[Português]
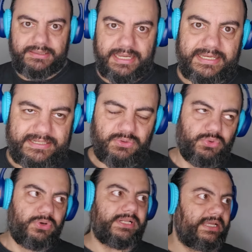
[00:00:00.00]
tem essa
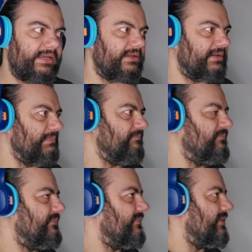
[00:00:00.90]
cor, né?
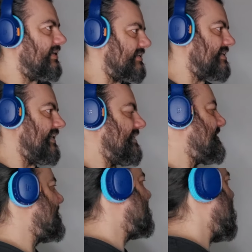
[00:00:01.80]
Que as
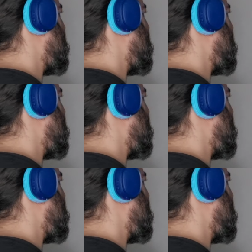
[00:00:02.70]
crianças